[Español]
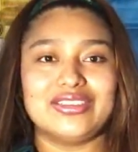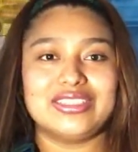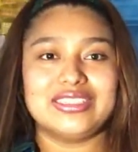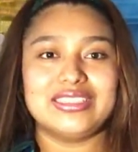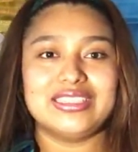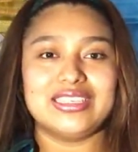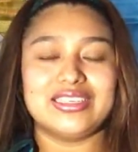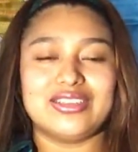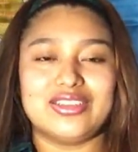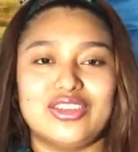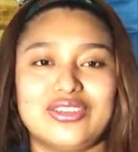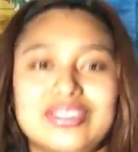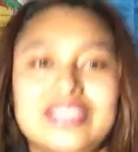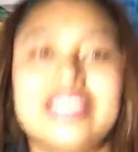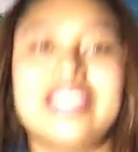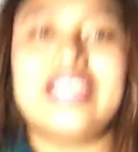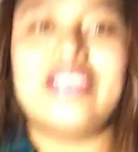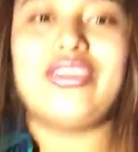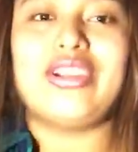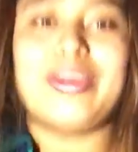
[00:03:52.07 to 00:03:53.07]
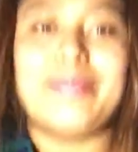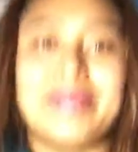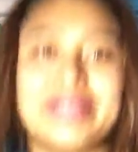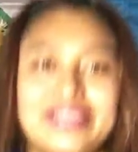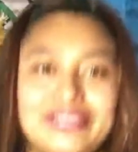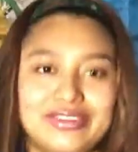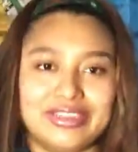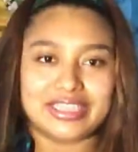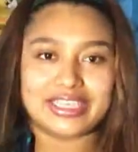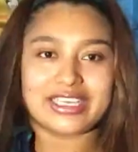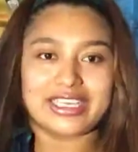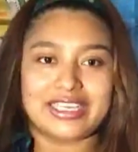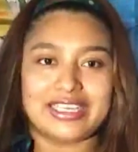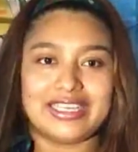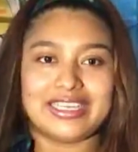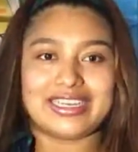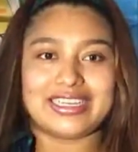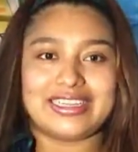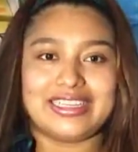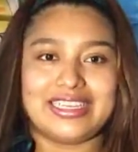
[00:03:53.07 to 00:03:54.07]
No sé si, no sé, creo que me tengo que
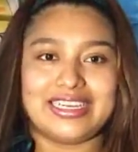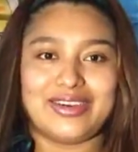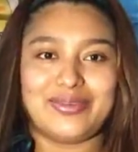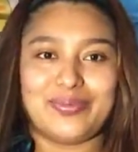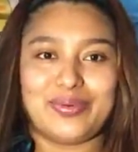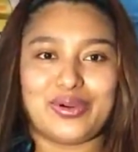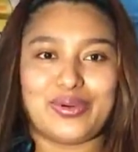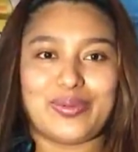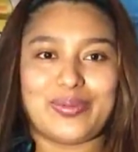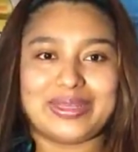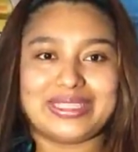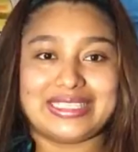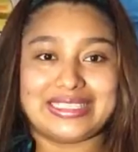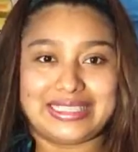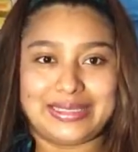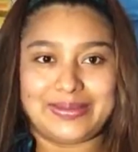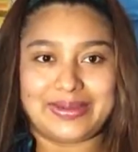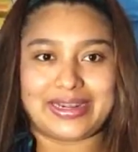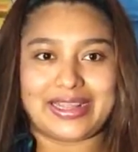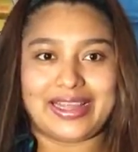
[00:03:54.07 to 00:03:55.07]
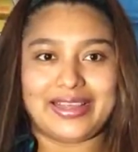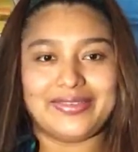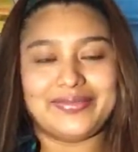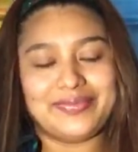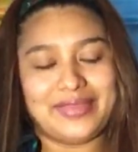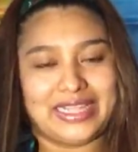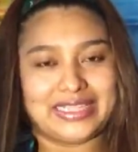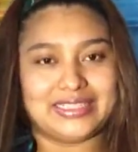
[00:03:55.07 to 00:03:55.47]
retirar un poco más así, ¿verdad?